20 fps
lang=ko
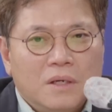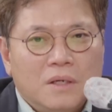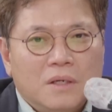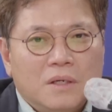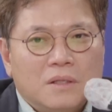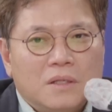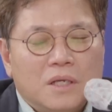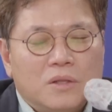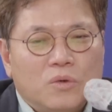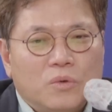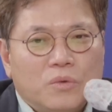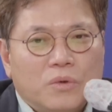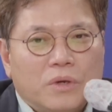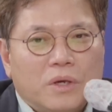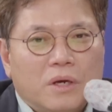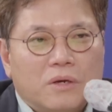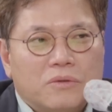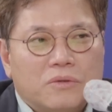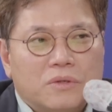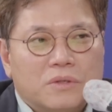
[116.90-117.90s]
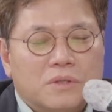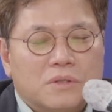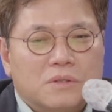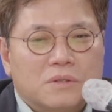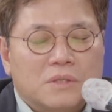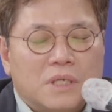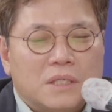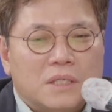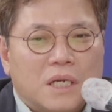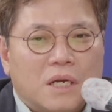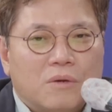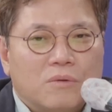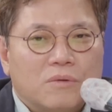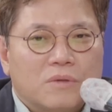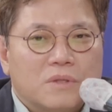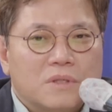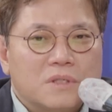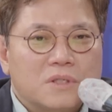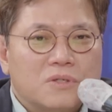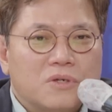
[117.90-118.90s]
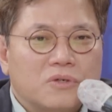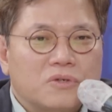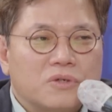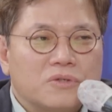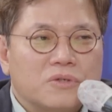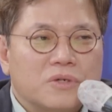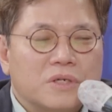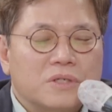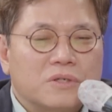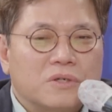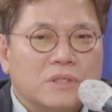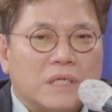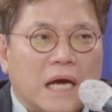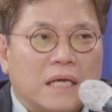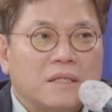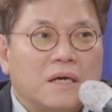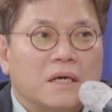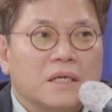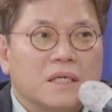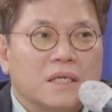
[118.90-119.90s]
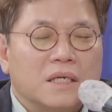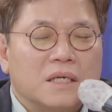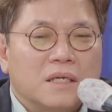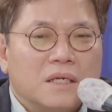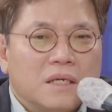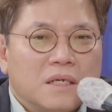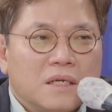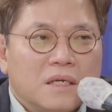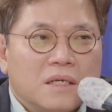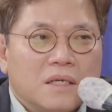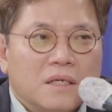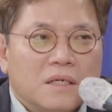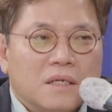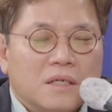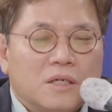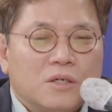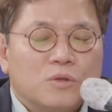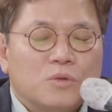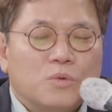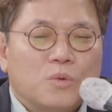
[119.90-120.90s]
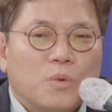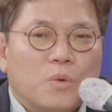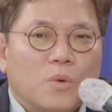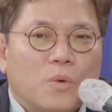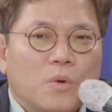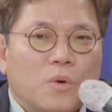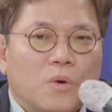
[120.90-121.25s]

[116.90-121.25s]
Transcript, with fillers: 대통령의 어떤 그 예산안 시정 연설에서 야당이 음. 그것도